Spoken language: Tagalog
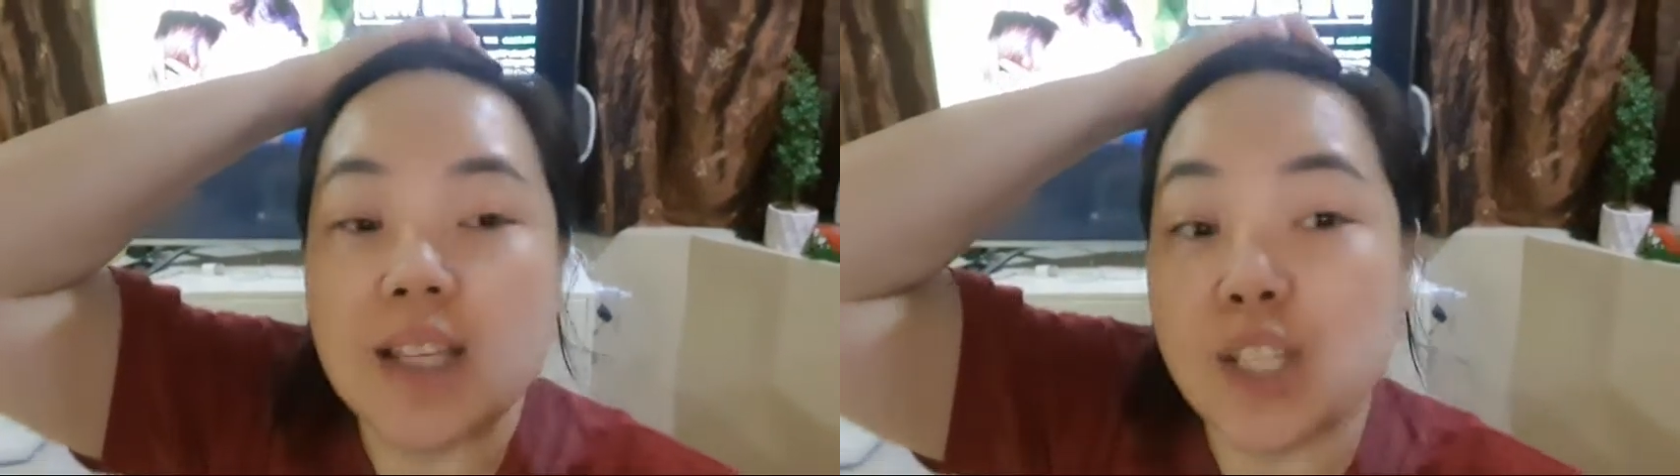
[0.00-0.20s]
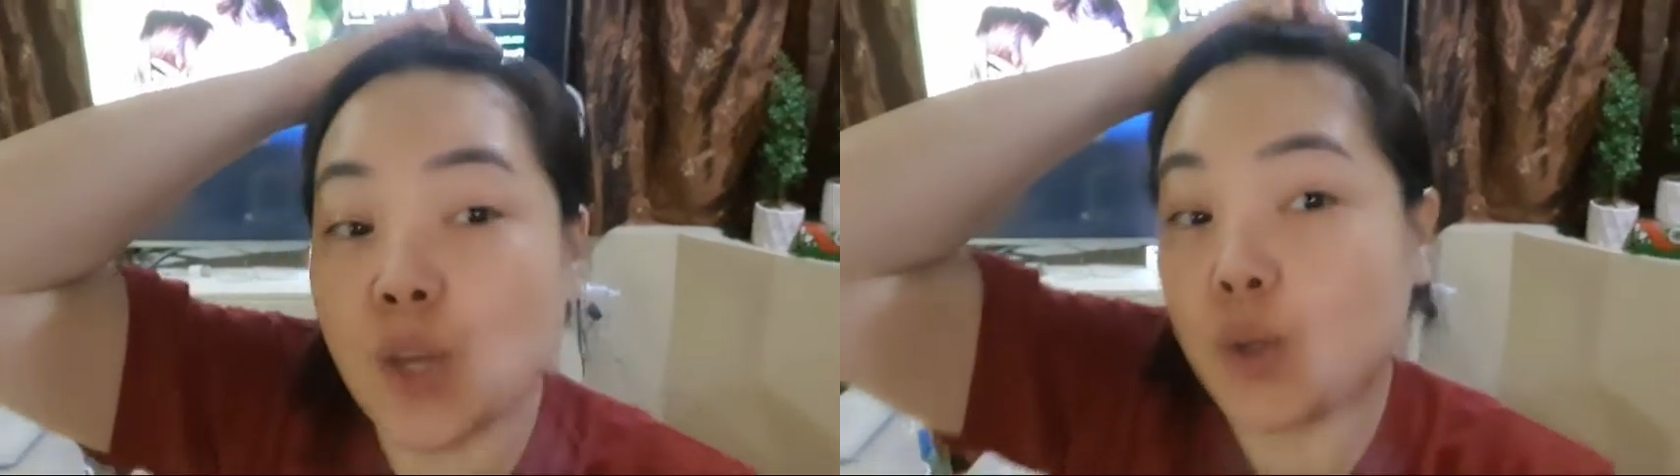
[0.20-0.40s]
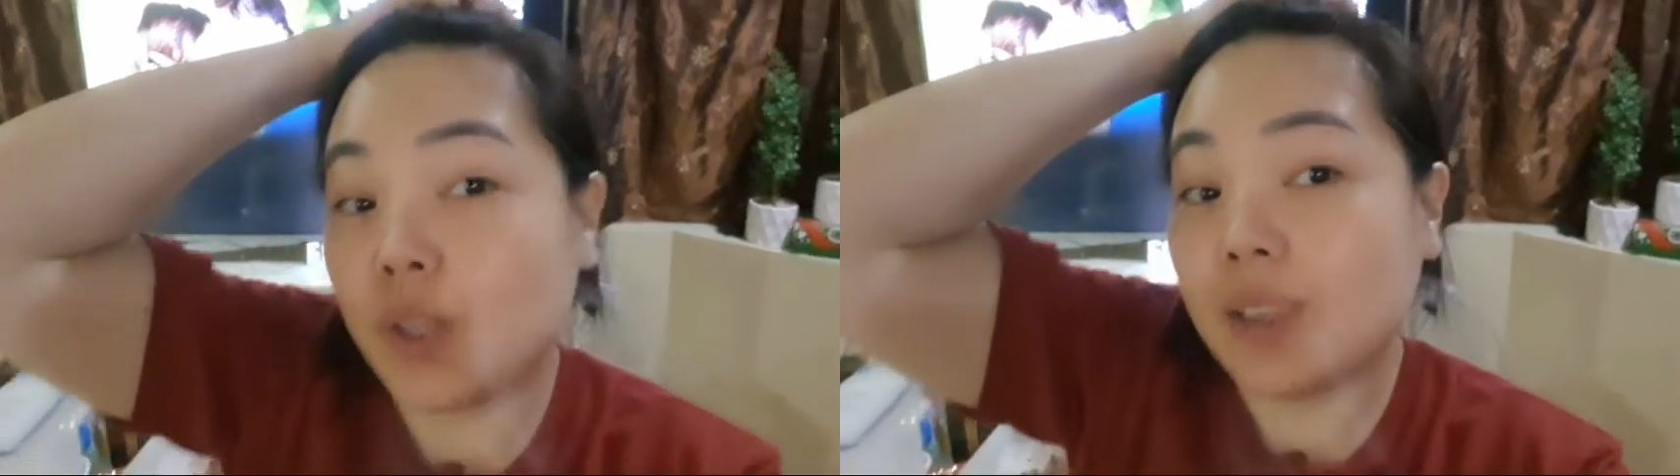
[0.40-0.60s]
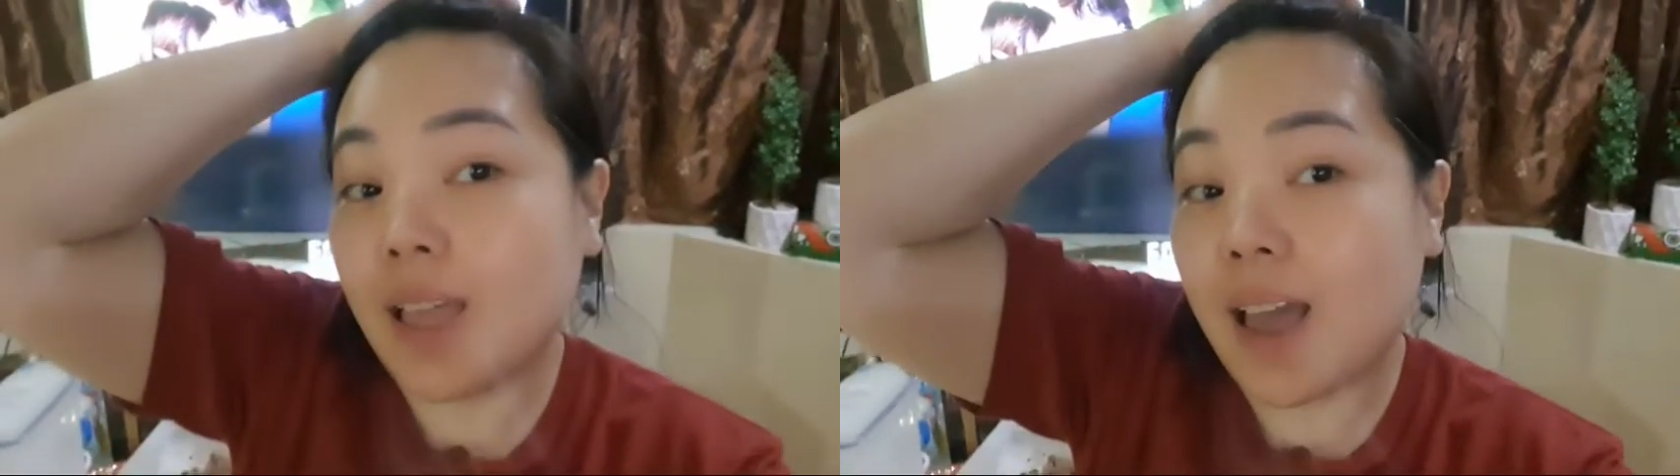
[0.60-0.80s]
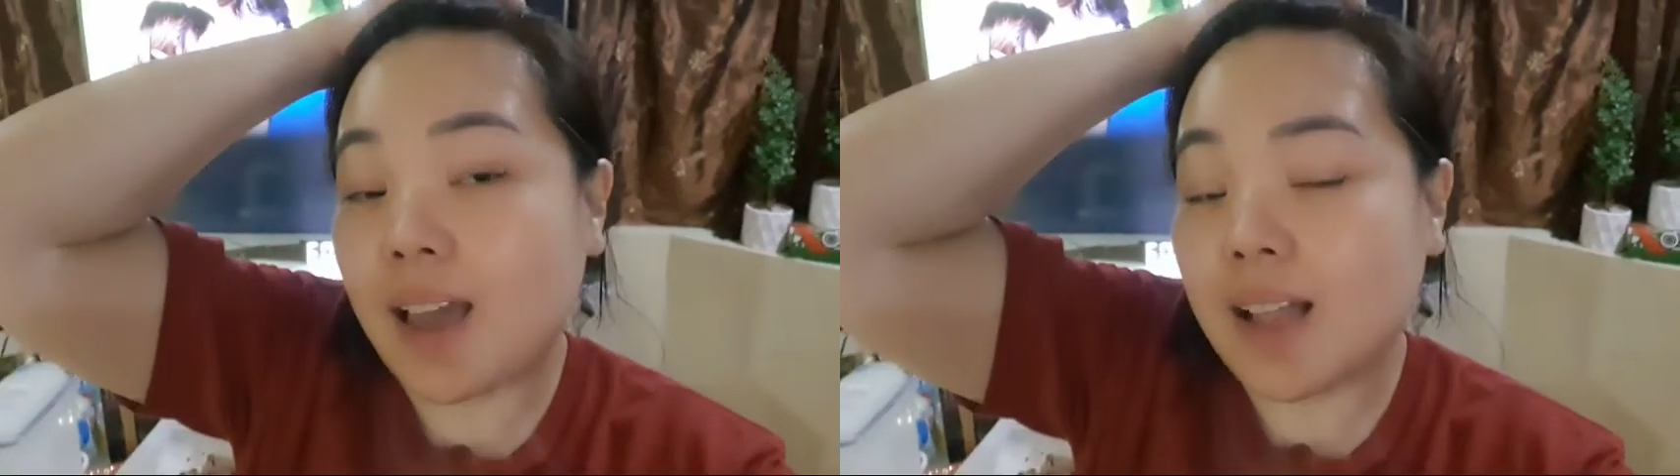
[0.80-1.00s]
So, yun
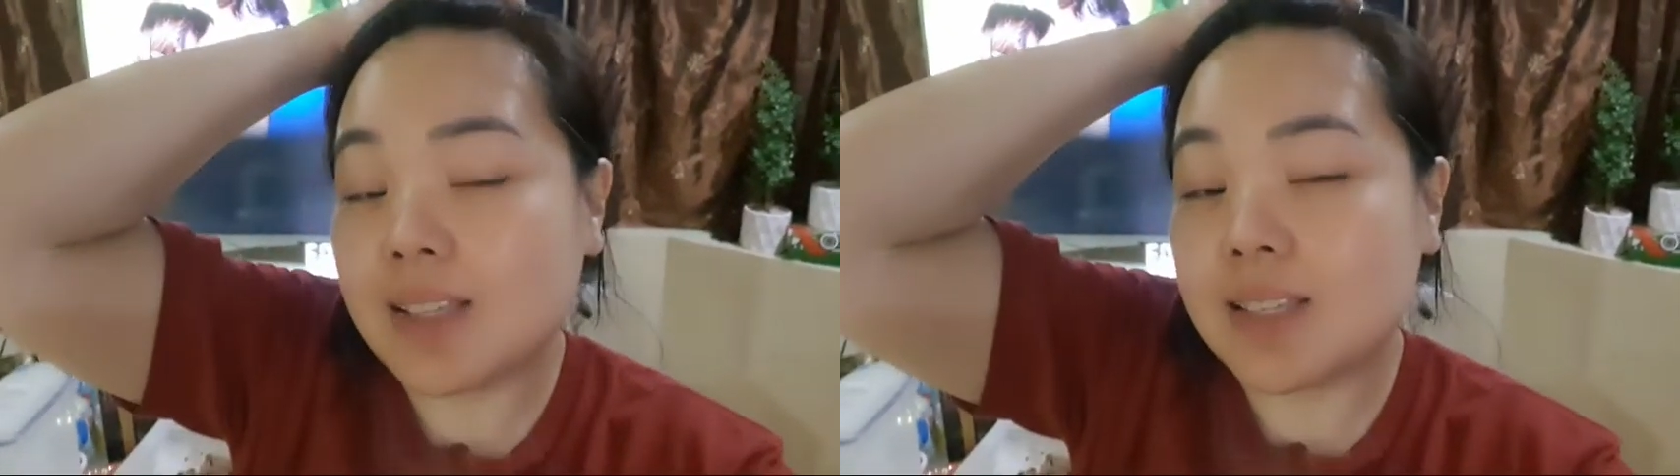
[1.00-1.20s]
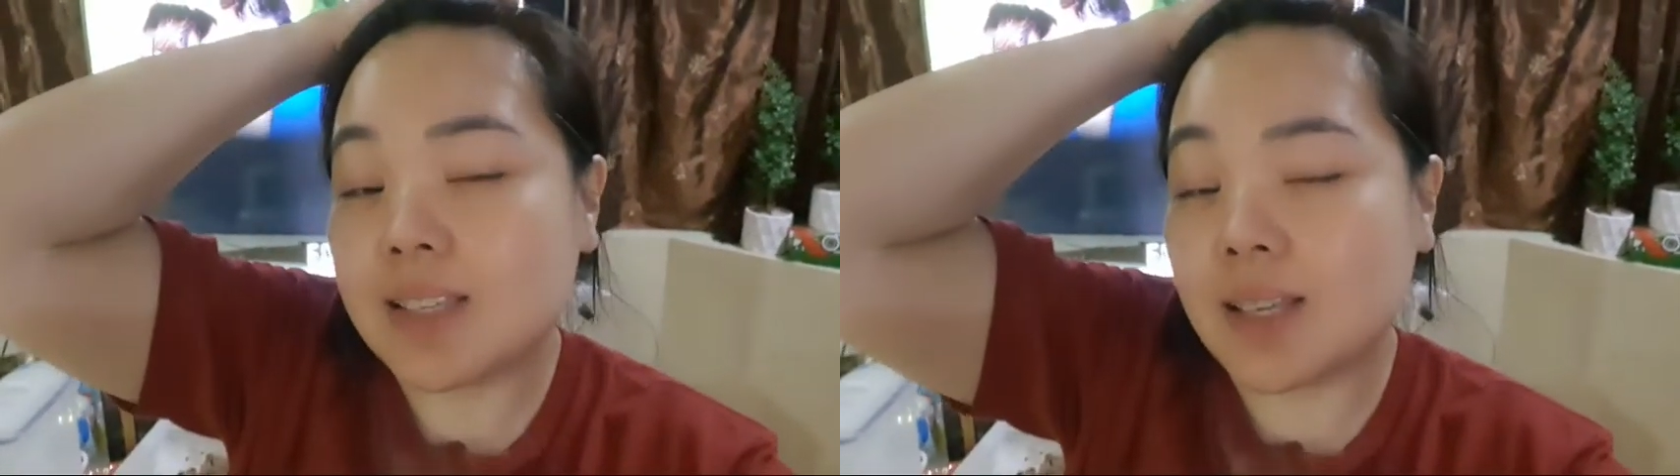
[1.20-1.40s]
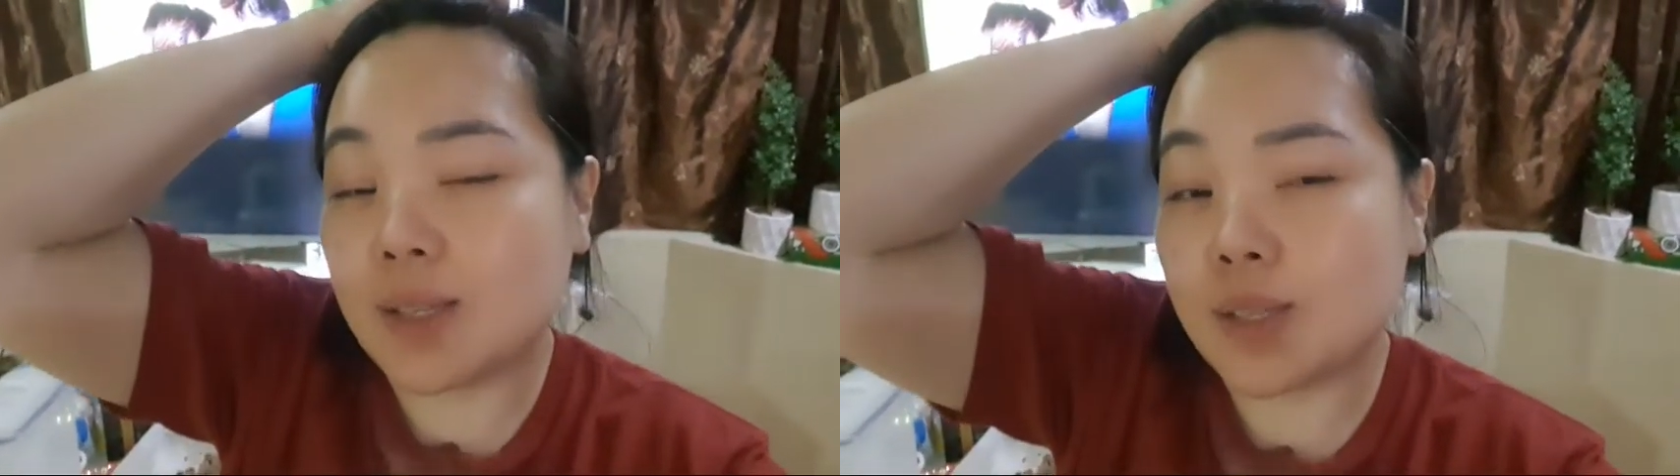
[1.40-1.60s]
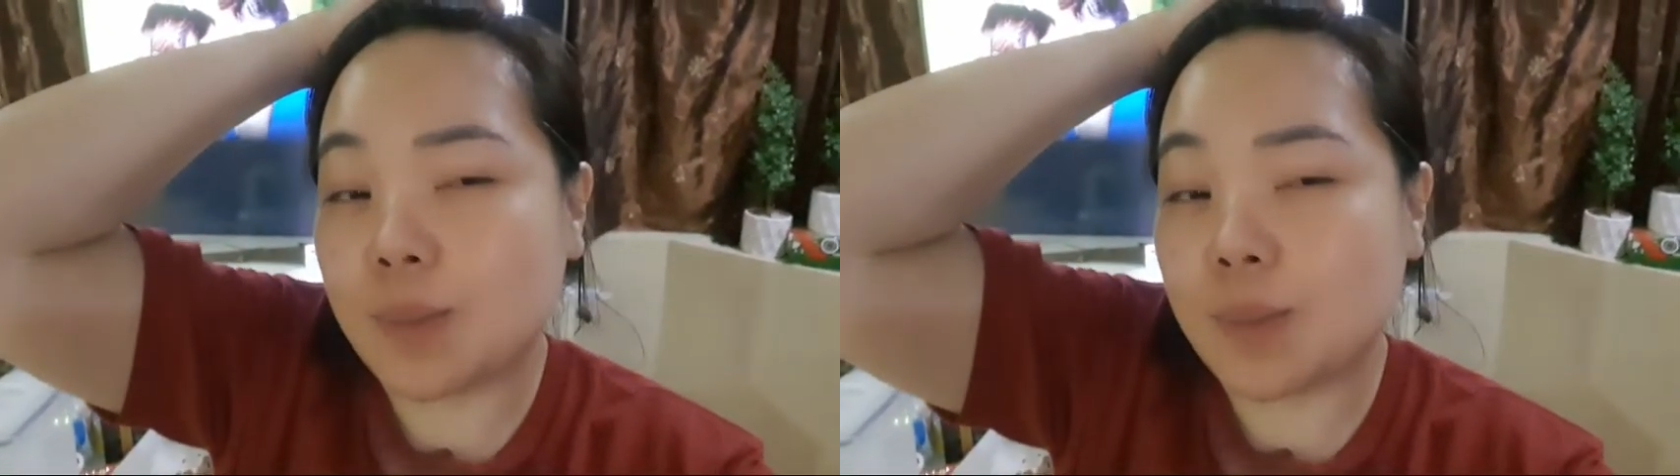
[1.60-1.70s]
nga. see you